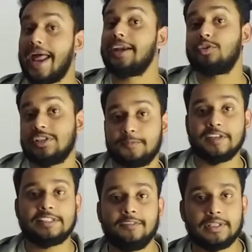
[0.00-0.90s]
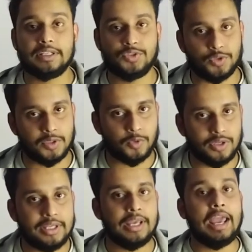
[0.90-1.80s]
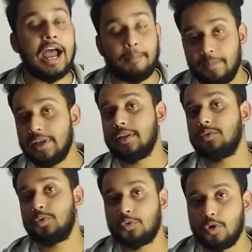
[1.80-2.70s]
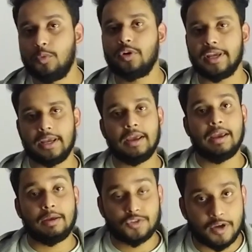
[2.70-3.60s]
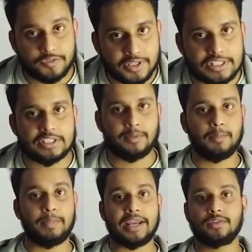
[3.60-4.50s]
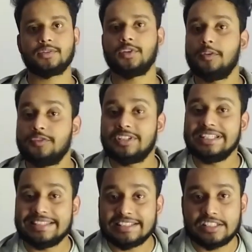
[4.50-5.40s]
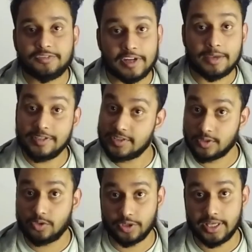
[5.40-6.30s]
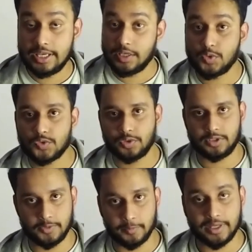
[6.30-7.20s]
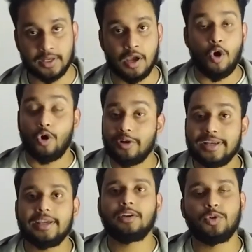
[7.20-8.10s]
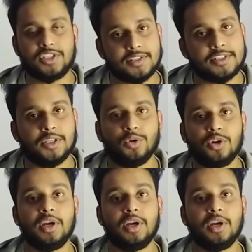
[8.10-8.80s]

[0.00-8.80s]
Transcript: আরেকটু স্পেসিফিকলি যদি বলি আপনি কিন্তু ক্রোমবুকে সফটওয়্যার হিসেবে মাইক্রোসফট থ্রি সিক্সটি ফাইভ ইনস্টল করে ইউজ করতে পারবেন অনেকের কোয়েশন ছিল